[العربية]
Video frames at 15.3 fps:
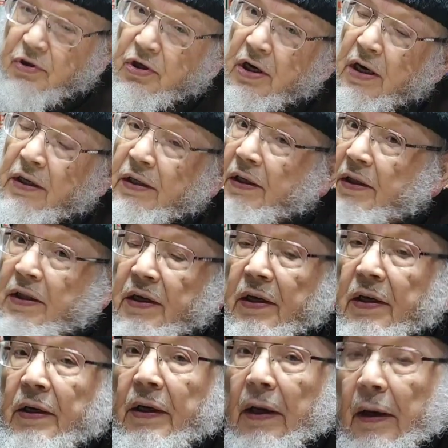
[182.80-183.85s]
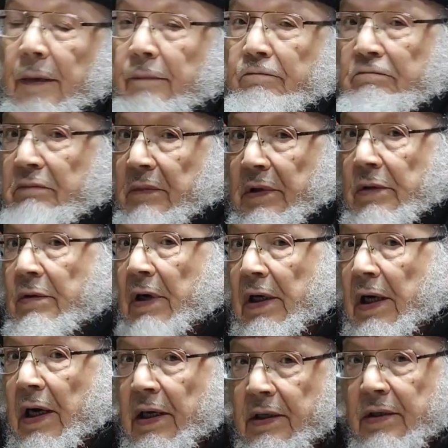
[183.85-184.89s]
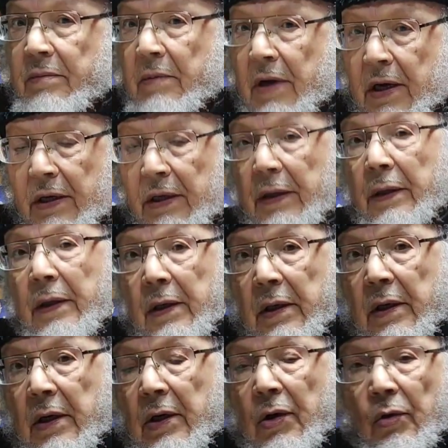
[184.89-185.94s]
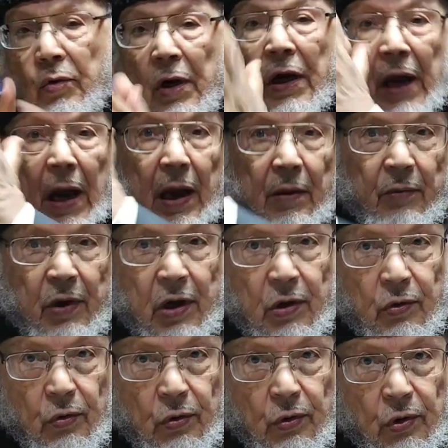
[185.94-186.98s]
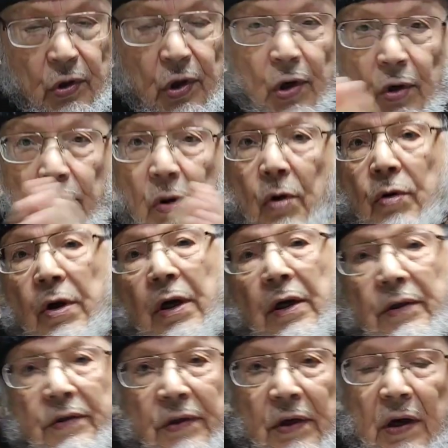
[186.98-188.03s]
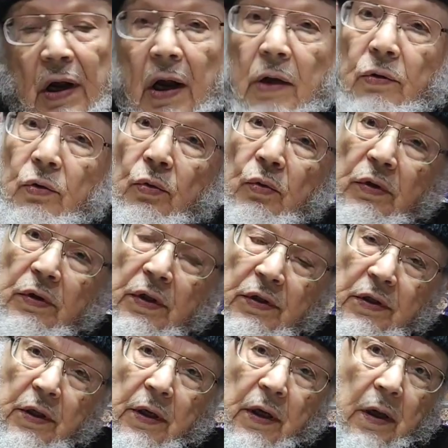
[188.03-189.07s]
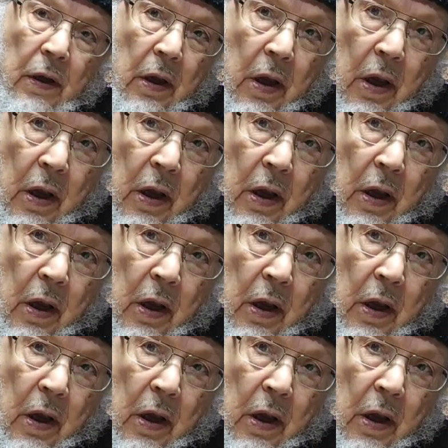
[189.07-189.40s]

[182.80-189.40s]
من جهة ثانية هناك قسمان هناك أعمال وهناك استراحة وتسلية